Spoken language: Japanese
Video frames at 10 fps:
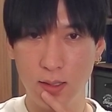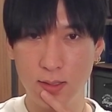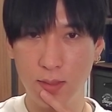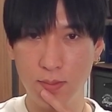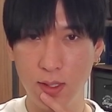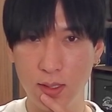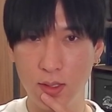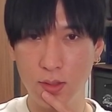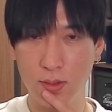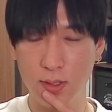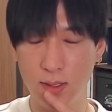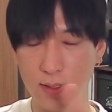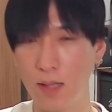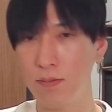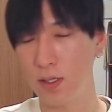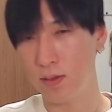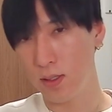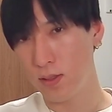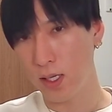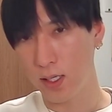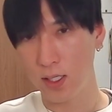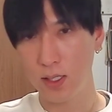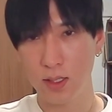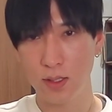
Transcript: 39,300円ぐらいかな。